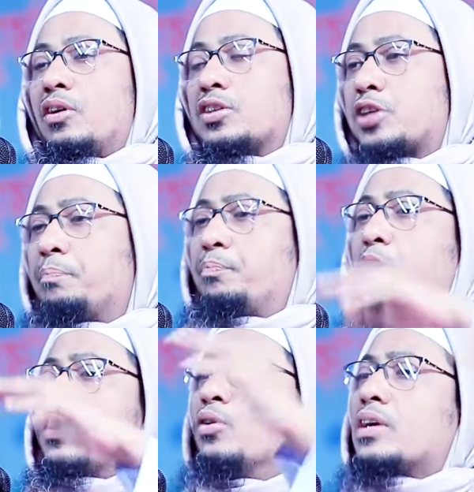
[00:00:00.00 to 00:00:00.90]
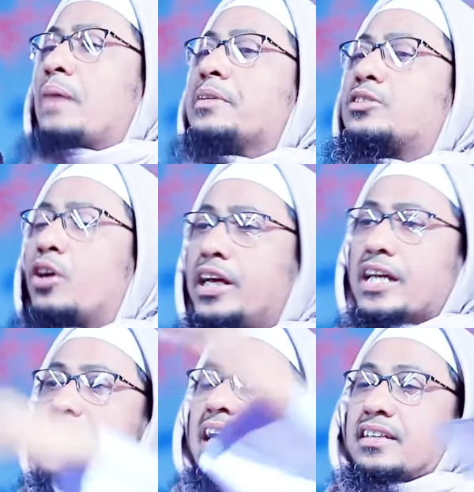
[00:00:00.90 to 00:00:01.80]
অসভ্য নোংরামি ছড়িয়ে
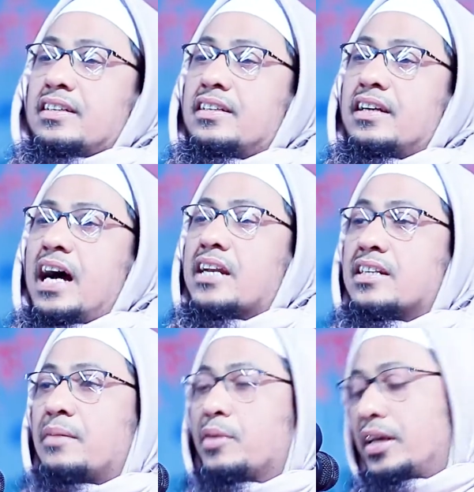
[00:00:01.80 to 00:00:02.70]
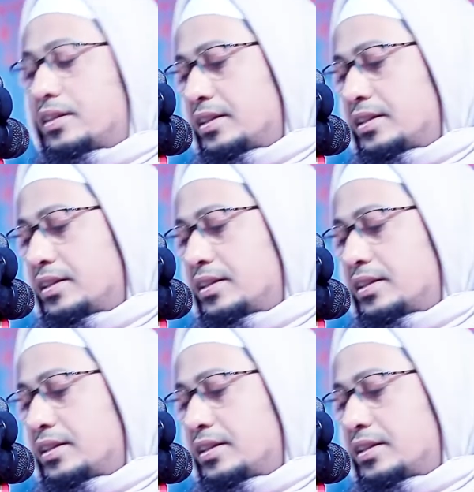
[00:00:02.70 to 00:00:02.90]
যাক আল্লাহ বলেন